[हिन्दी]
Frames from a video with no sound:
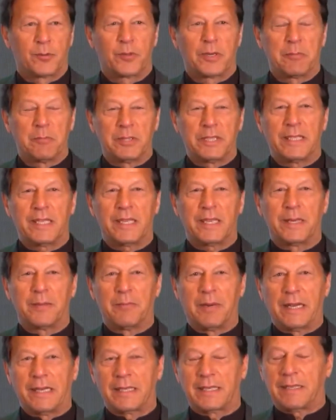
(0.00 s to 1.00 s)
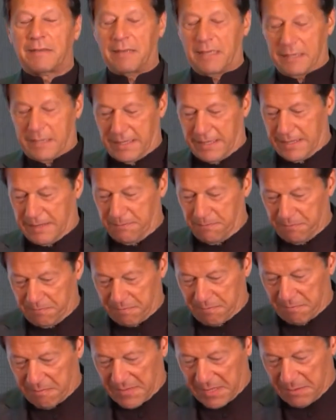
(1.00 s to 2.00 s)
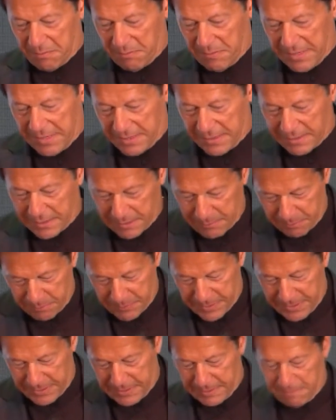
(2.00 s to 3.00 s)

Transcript: क्योंकि मुझे ये रिमाइंड करवाता है मैं जब